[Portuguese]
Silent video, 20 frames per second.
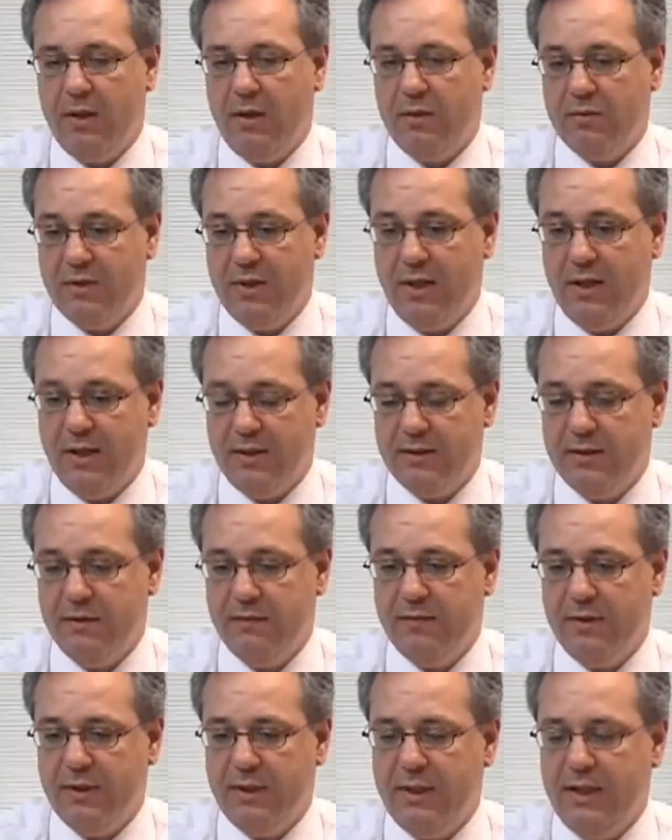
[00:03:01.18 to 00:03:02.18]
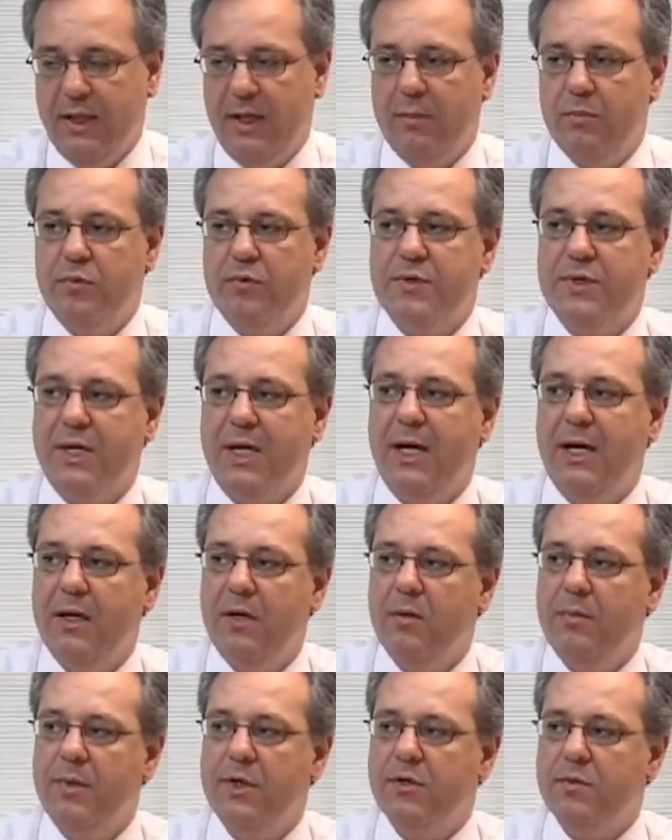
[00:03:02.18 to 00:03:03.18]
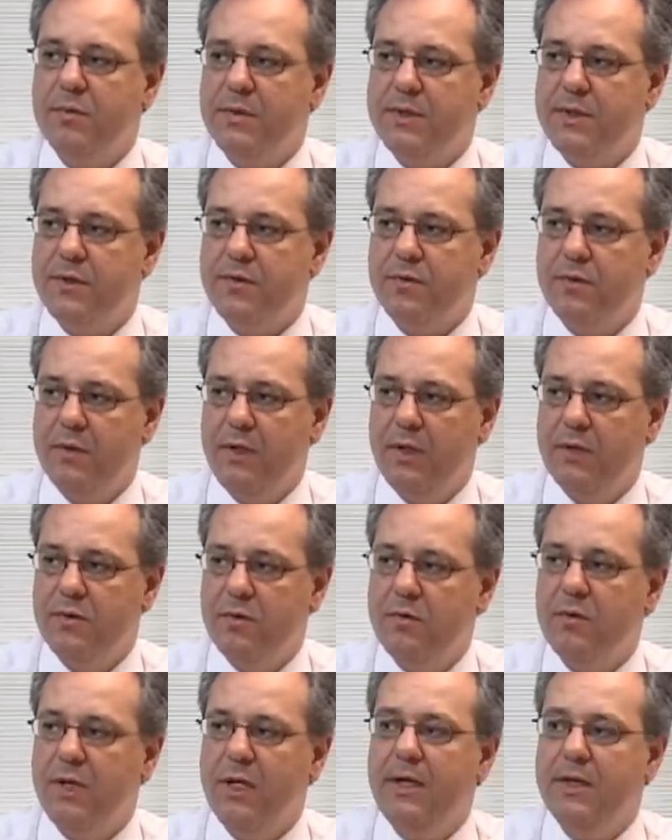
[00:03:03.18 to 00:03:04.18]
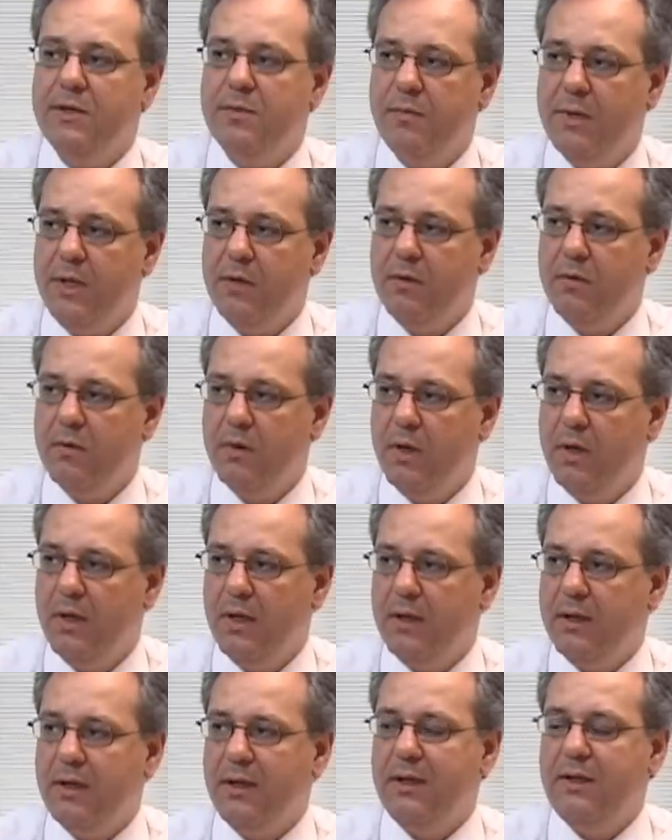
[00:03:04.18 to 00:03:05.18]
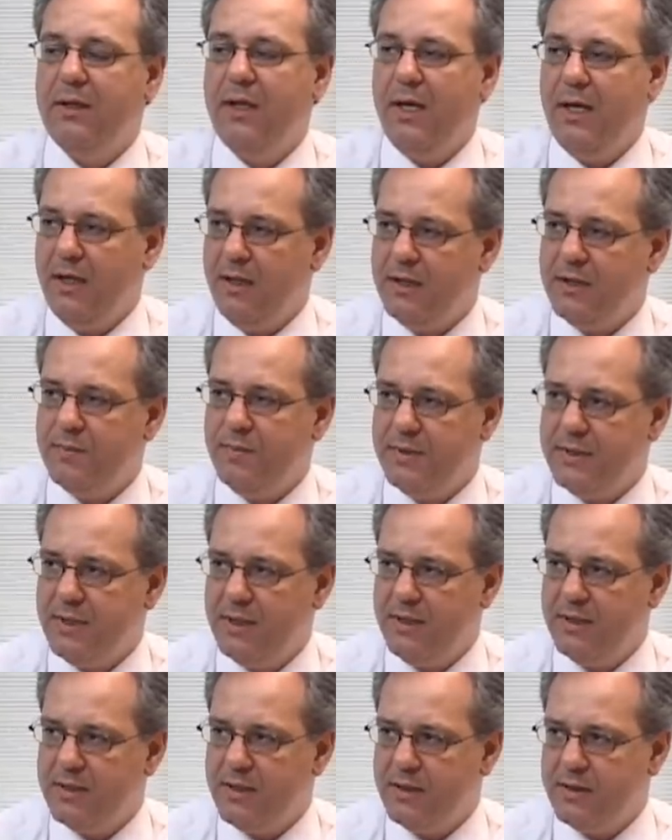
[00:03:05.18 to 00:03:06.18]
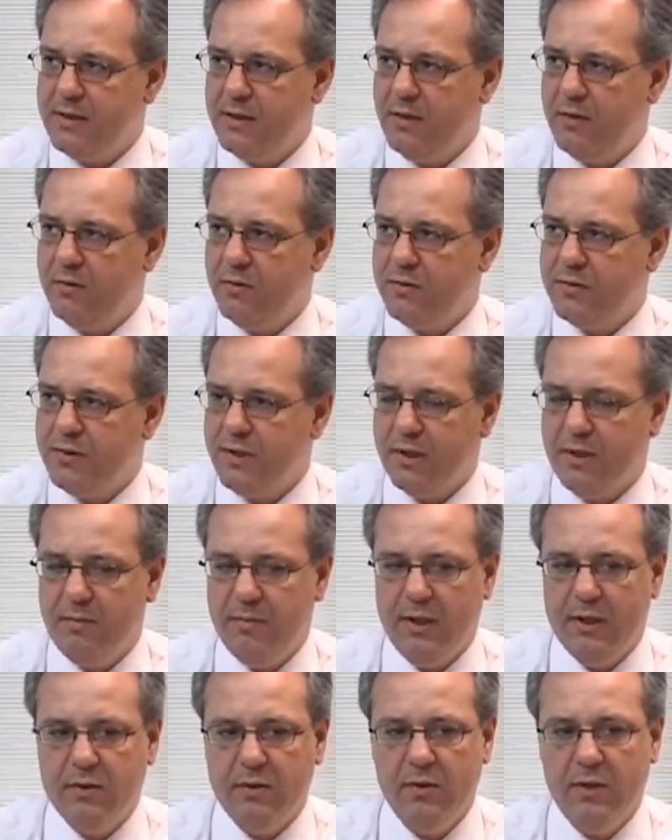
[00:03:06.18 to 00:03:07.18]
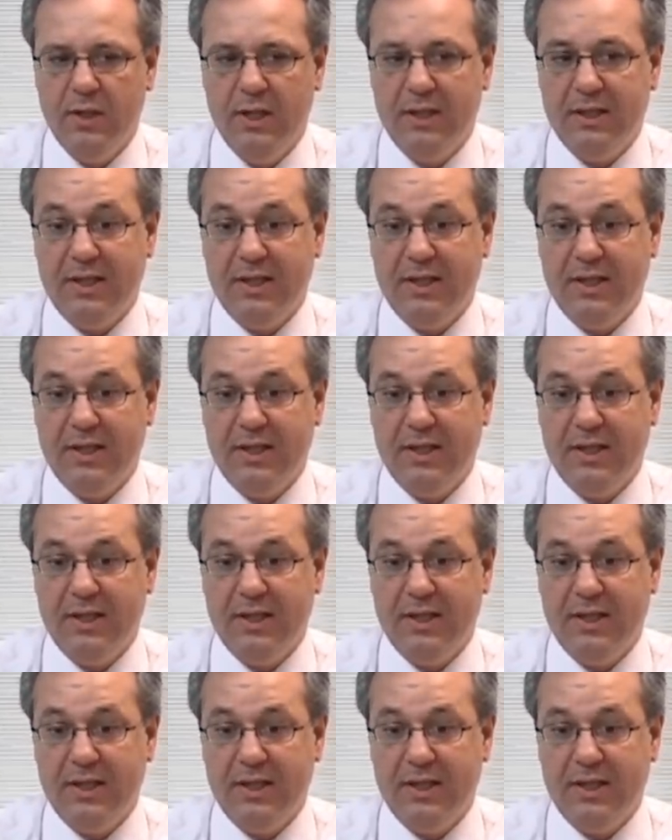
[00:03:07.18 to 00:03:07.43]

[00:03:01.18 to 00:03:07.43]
a alternativa aqui é buscar realmente uma assessoria de um grande banco que tenha especialização no segmento,